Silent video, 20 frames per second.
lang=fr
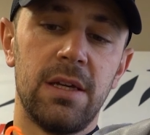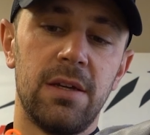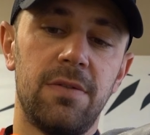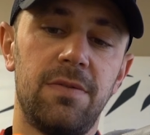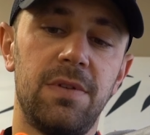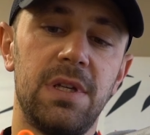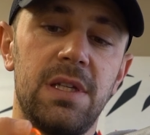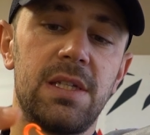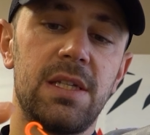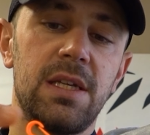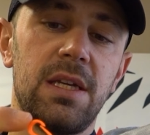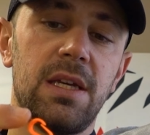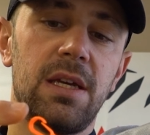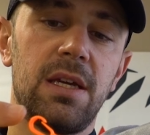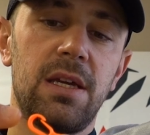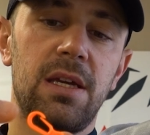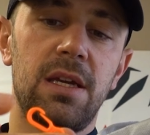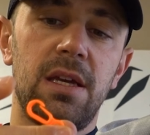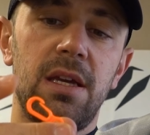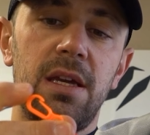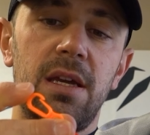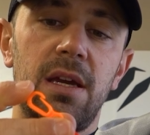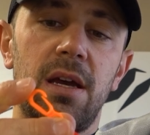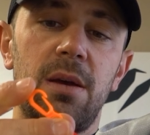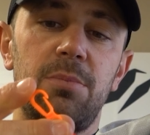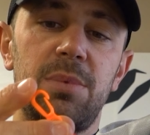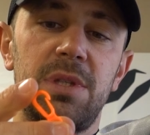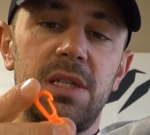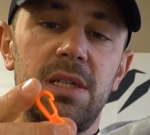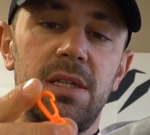fixée et un
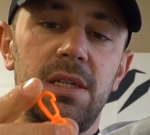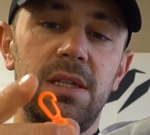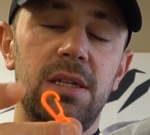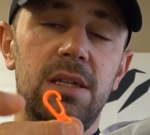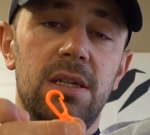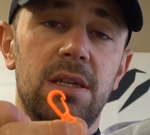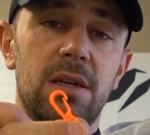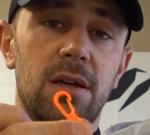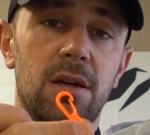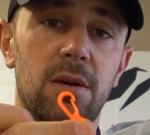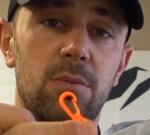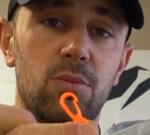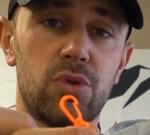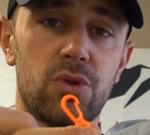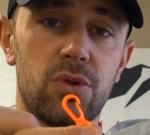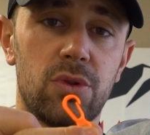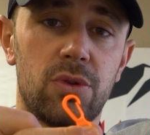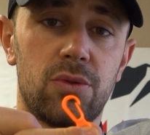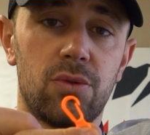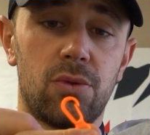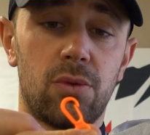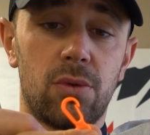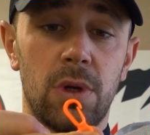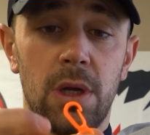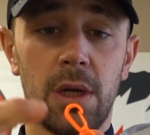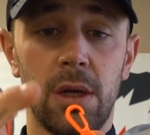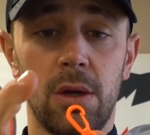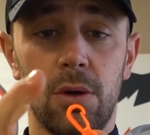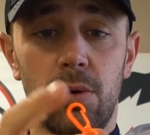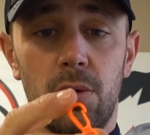petit euh, mousqueton
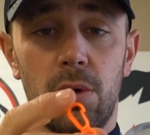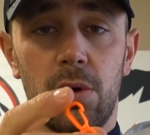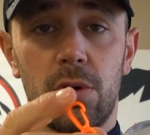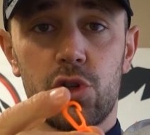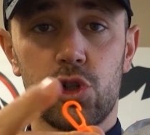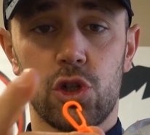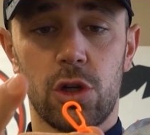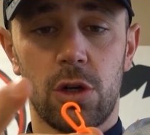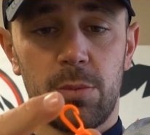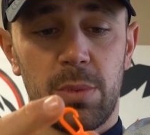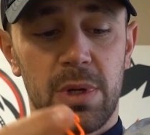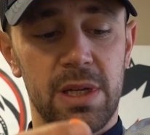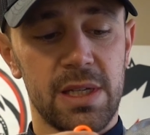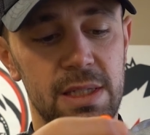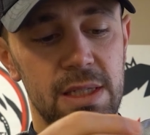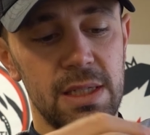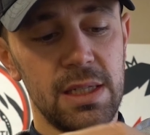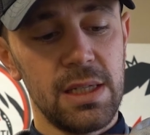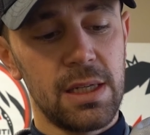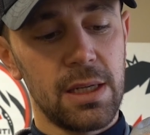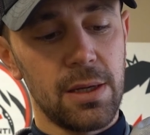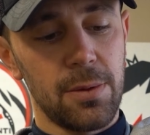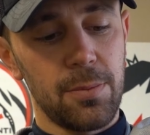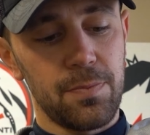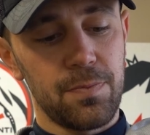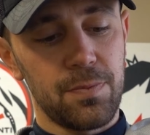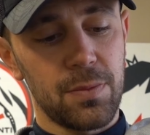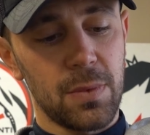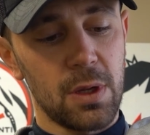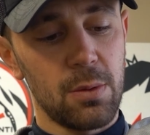orange en plastique
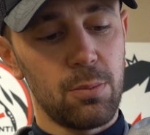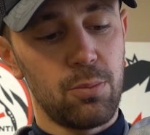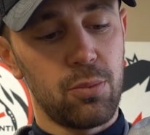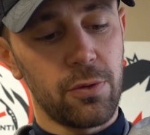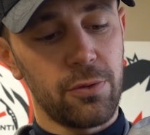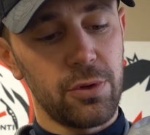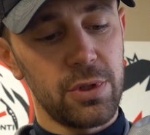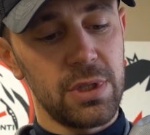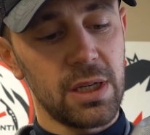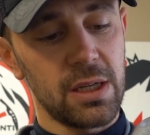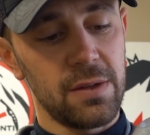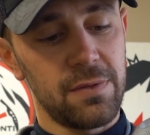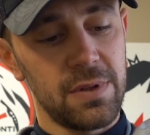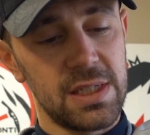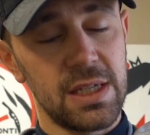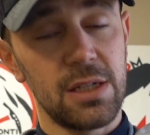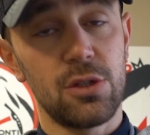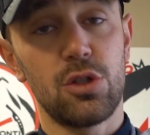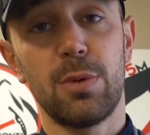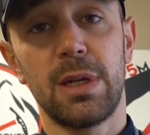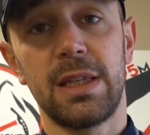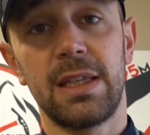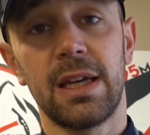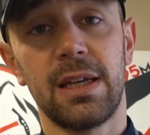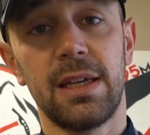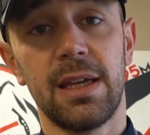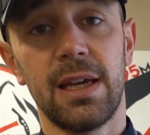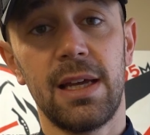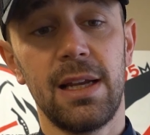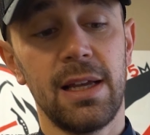pour venir y fixer du
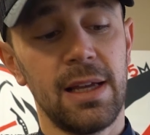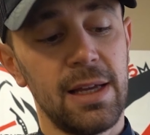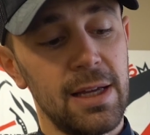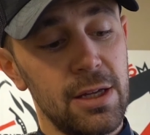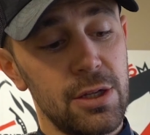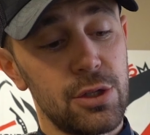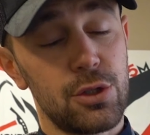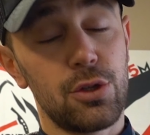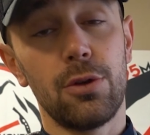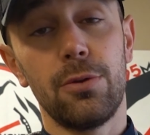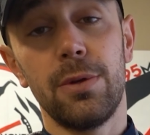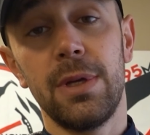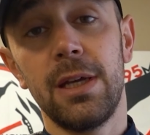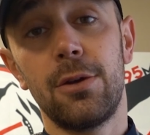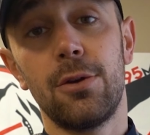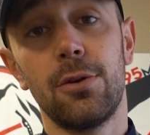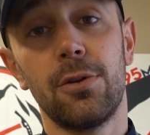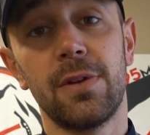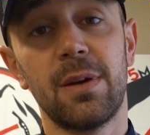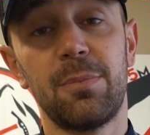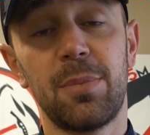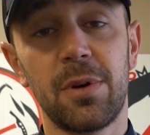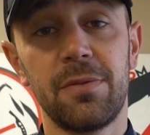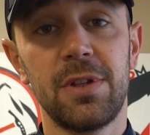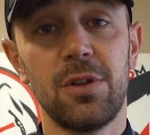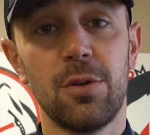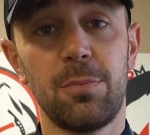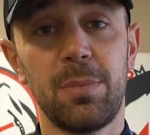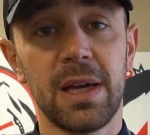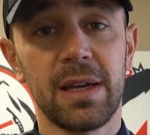matériel, celui que l'on n'a pas
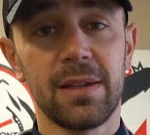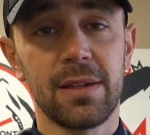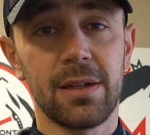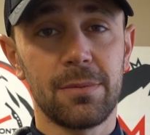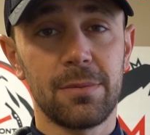envie de perdre.